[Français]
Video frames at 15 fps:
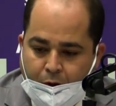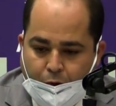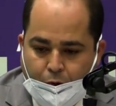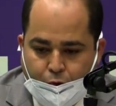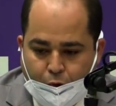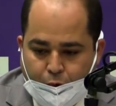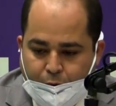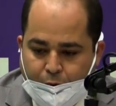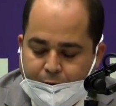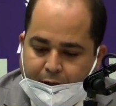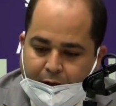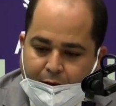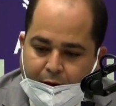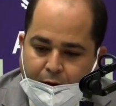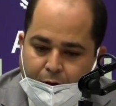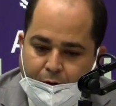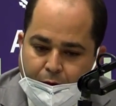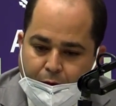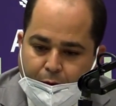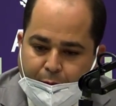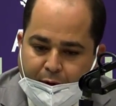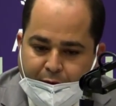Aujourd'hui, on travaille
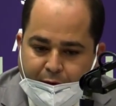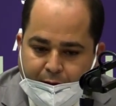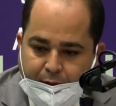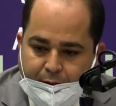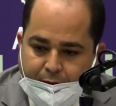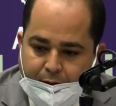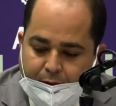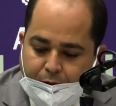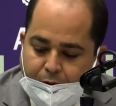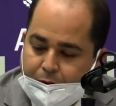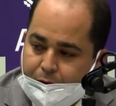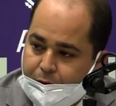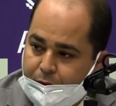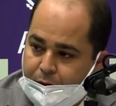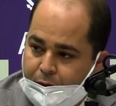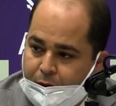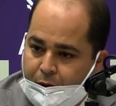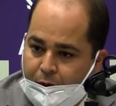en parfaite intelligence,